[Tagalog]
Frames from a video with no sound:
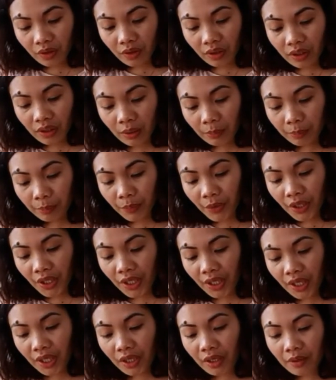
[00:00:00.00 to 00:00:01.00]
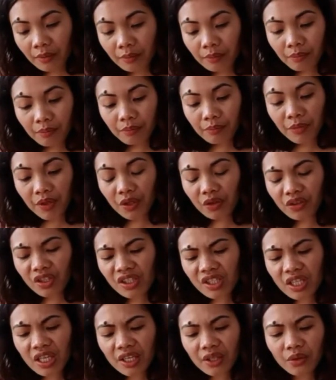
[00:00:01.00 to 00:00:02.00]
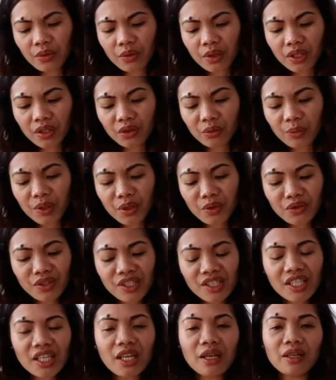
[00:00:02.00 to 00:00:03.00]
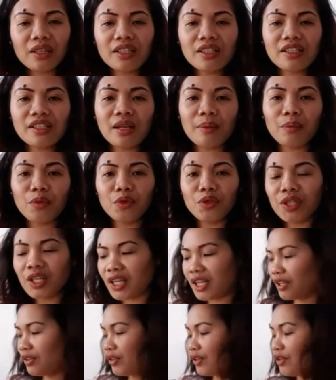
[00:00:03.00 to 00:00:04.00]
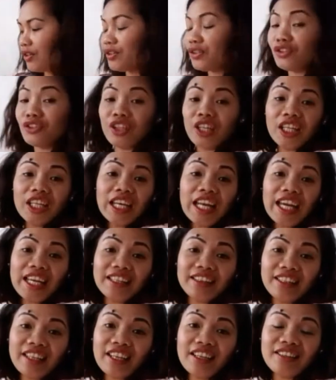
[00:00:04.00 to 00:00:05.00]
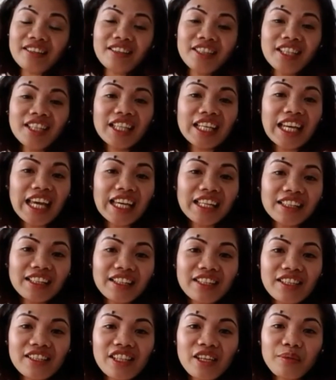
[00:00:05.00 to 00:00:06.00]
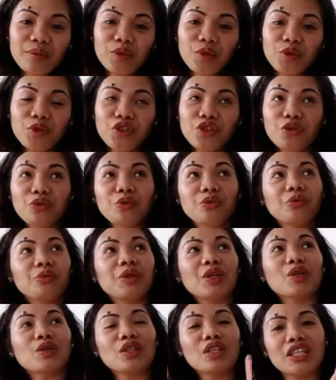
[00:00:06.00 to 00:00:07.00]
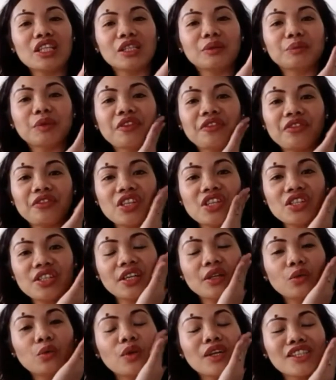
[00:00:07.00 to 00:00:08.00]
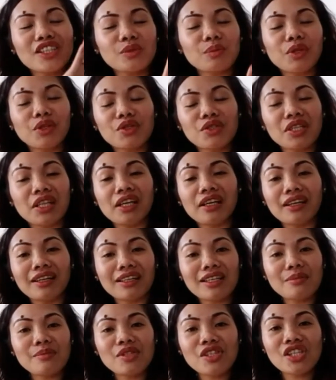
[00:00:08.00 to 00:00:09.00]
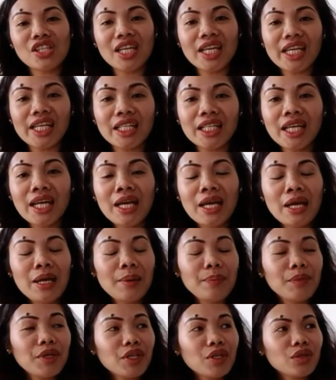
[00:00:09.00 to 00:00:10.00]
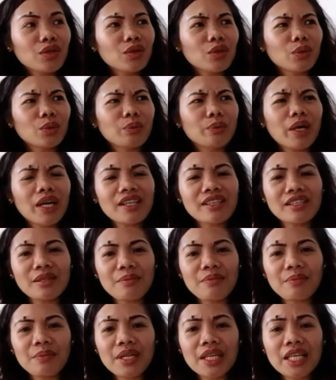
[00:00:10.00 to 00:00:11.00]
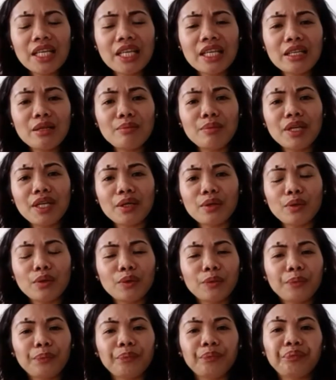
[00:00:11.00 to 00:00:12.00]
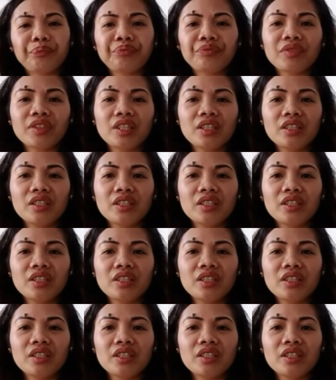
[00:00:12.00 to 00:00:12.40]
uh, kape. Meron din sila doon, ano, meron din silang sabon na, ano, in, enlighten. Enlighten na sabon, yung meron din silang pang facial wash, meron silang cream set, meron dong maxipil, merong,